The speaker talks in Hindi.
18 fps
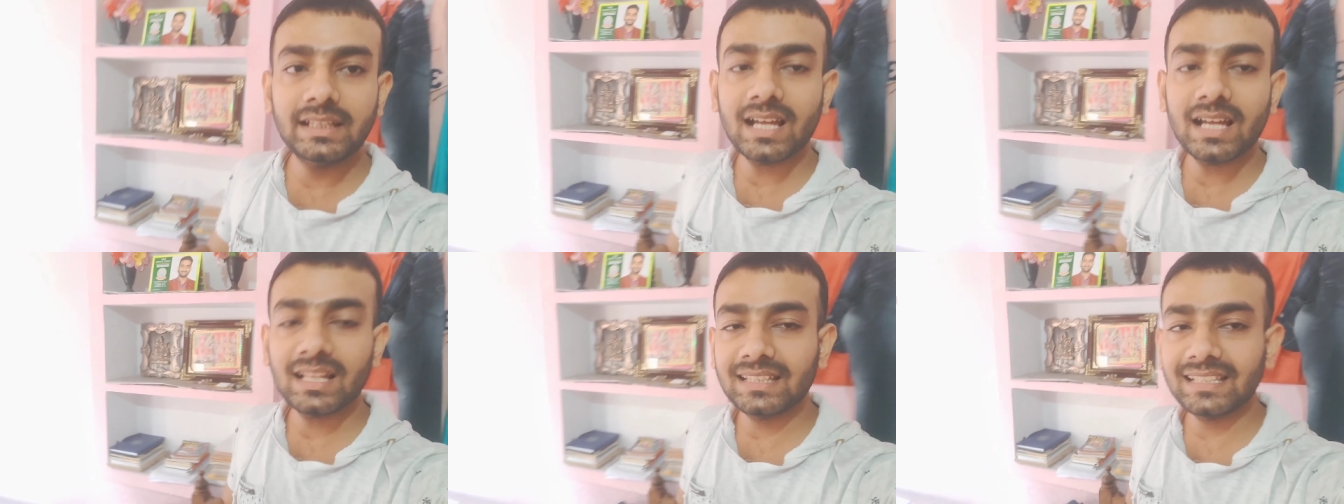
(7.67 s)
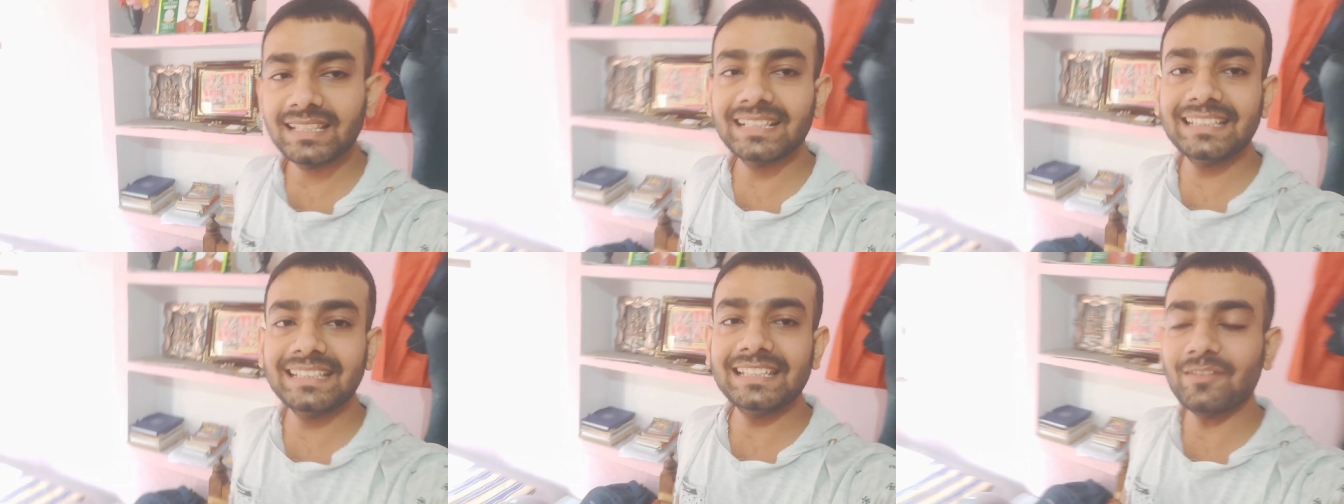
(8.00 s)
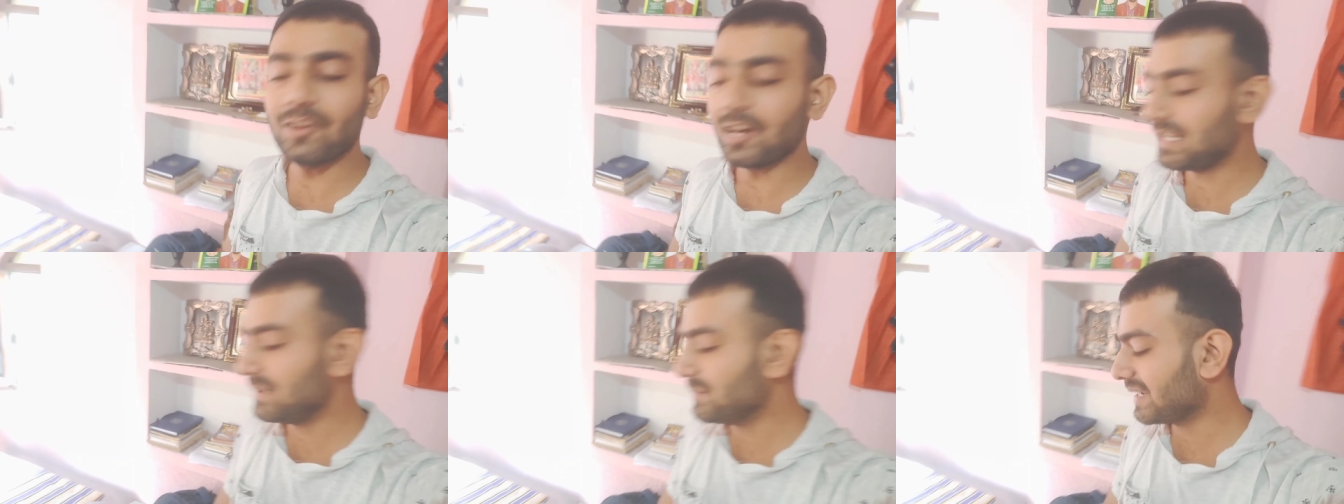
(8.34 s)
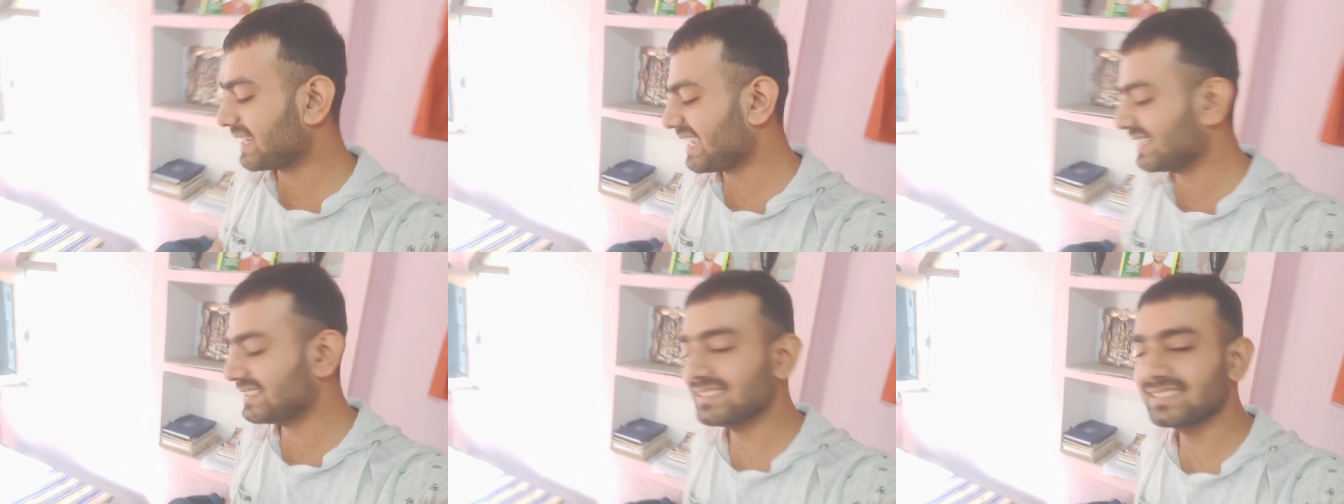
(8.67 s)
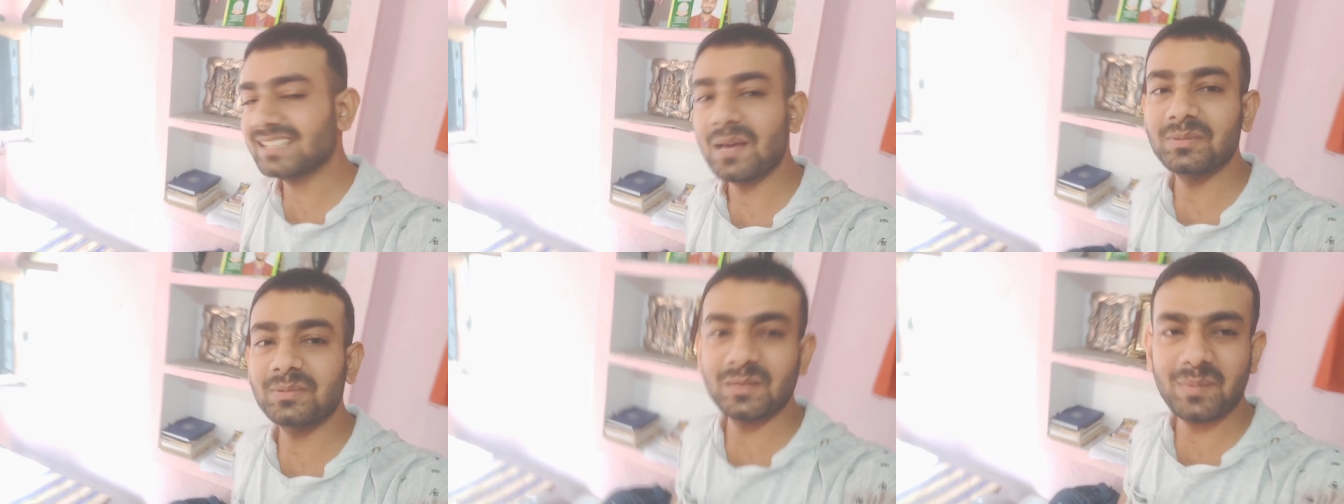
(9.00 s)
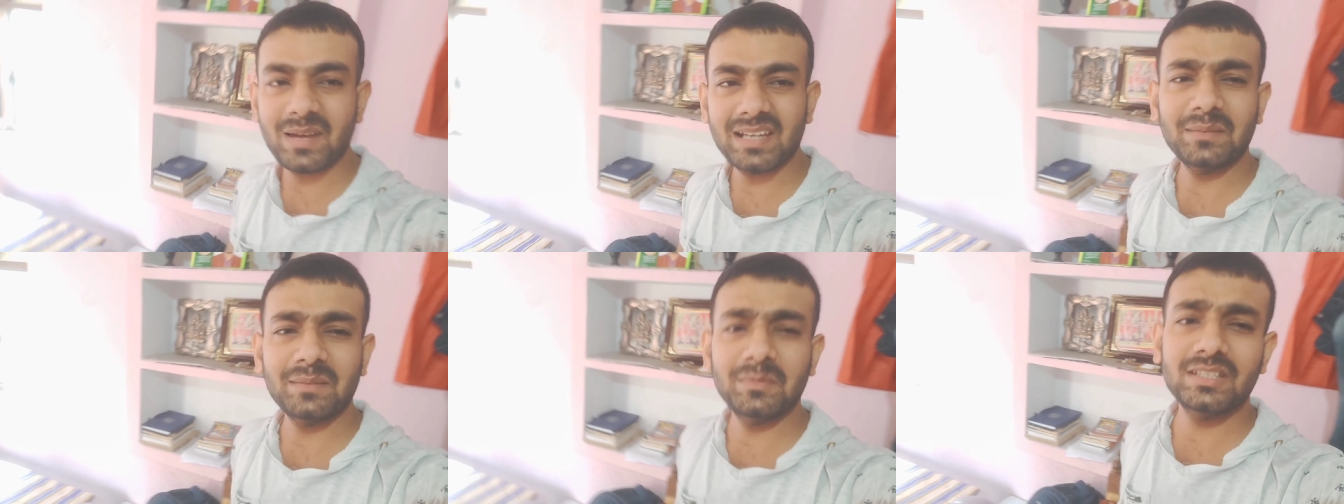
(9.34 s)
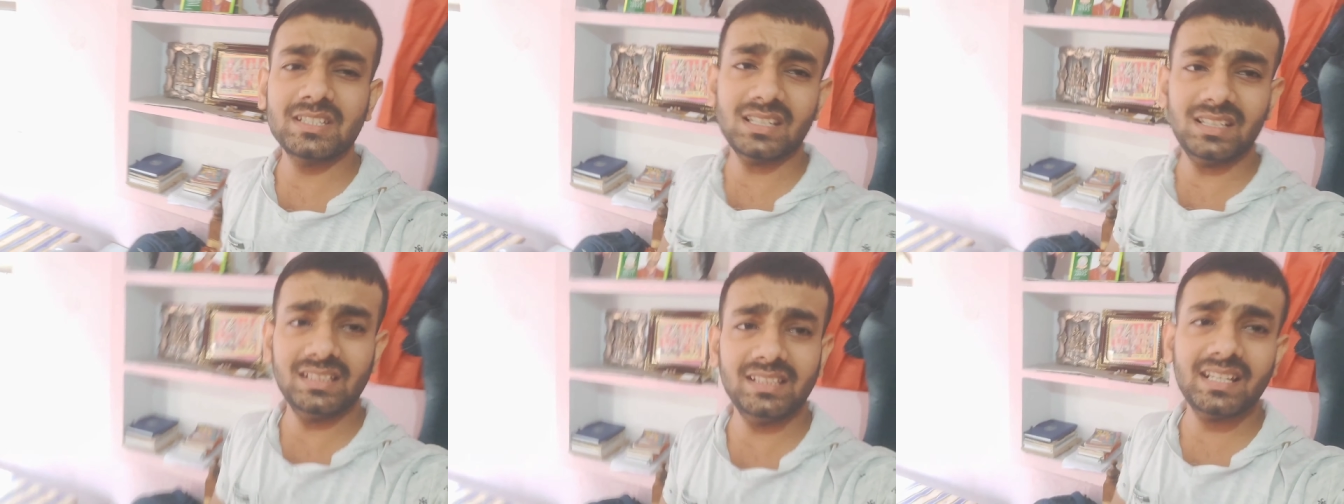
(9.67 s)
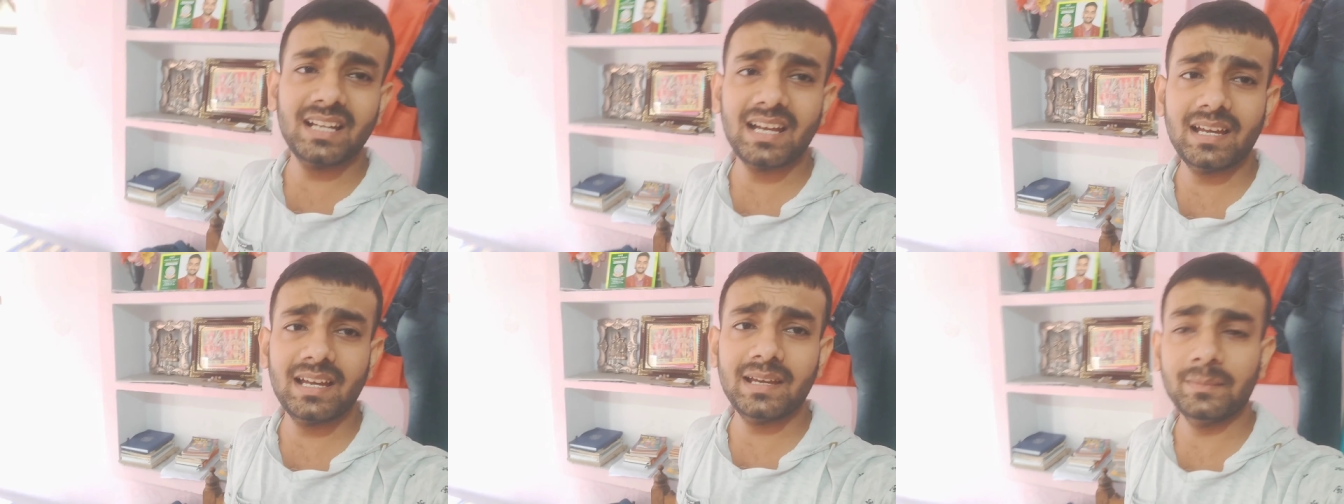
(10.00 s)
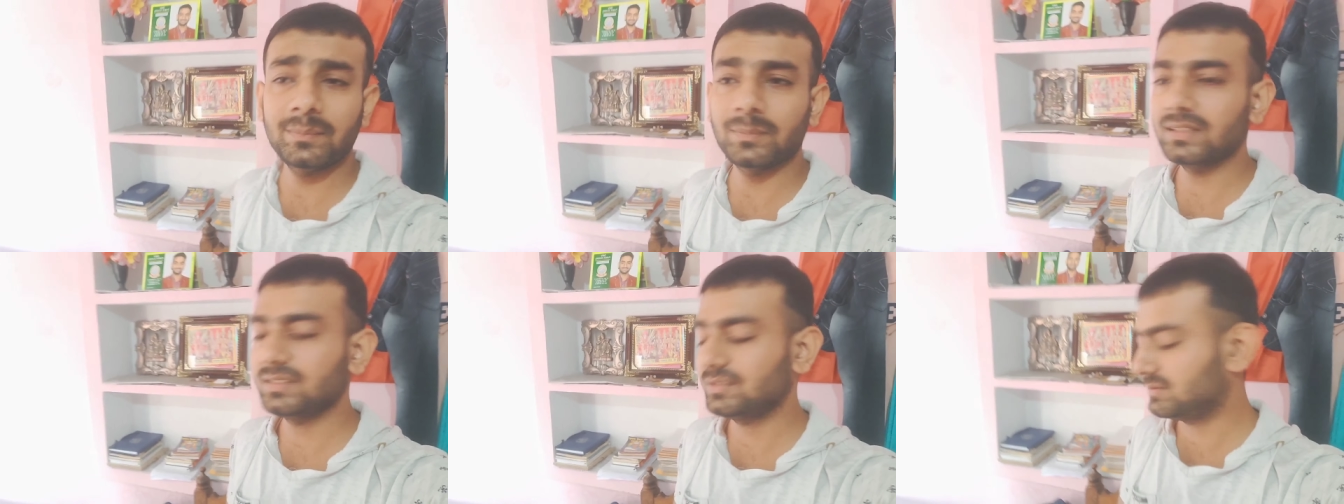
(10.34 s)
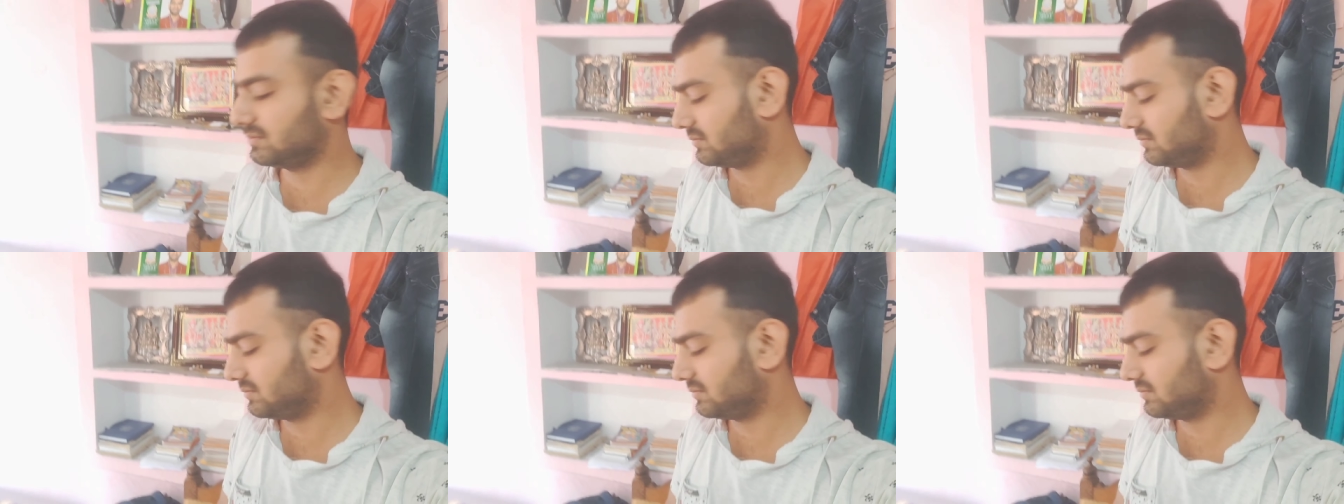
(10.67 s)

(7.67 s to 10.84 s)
दिखाते हैं कि दिवाली में कैसे साफ सफाई अभी चल ही रहा है बस